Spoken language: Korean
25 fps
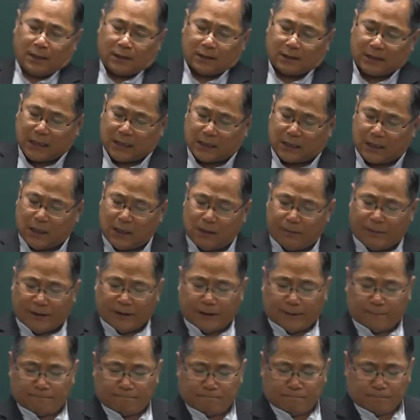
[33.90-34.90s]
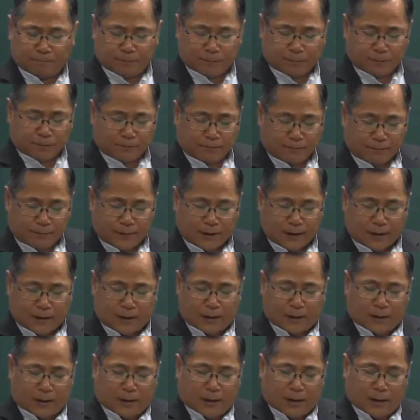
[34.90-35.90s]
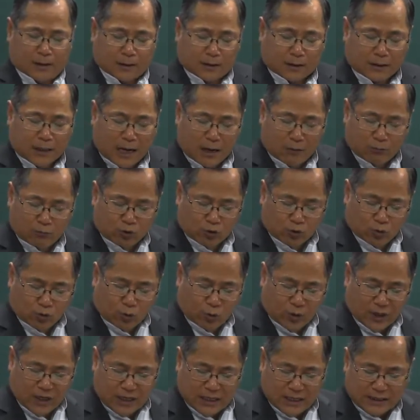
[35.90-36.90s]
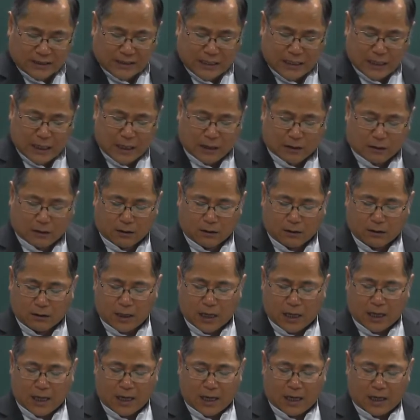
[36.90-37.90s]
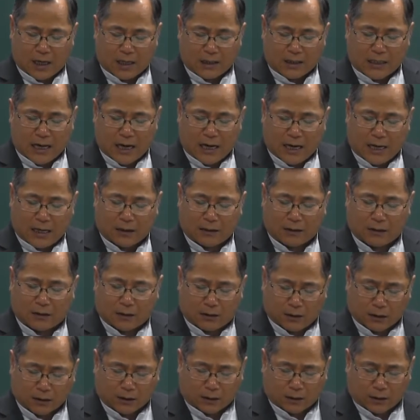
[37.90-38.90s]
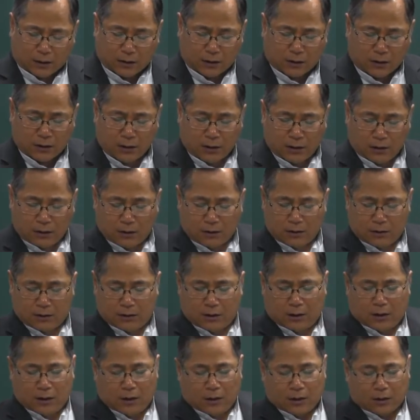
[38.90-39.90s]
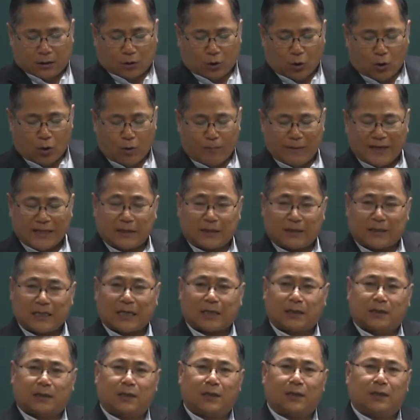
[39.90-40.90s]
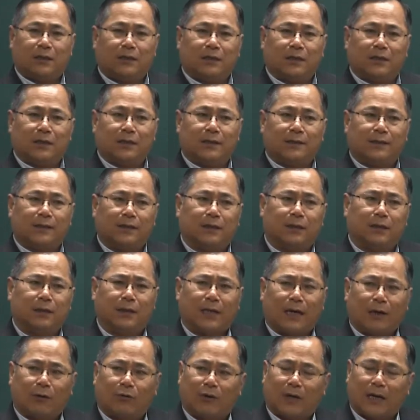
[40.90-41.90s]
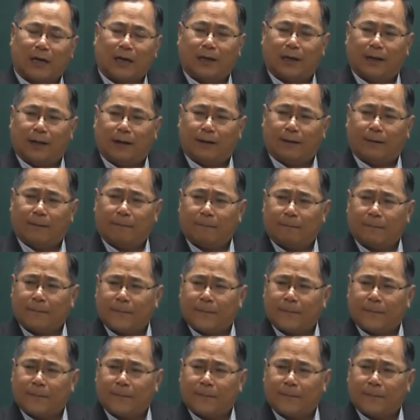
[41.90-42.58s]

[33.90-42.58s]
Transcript: 자, 1번. 다음 중 회계상의 거래에 해당하는 것들로만 짝지어진 것은 하고 나왔네요.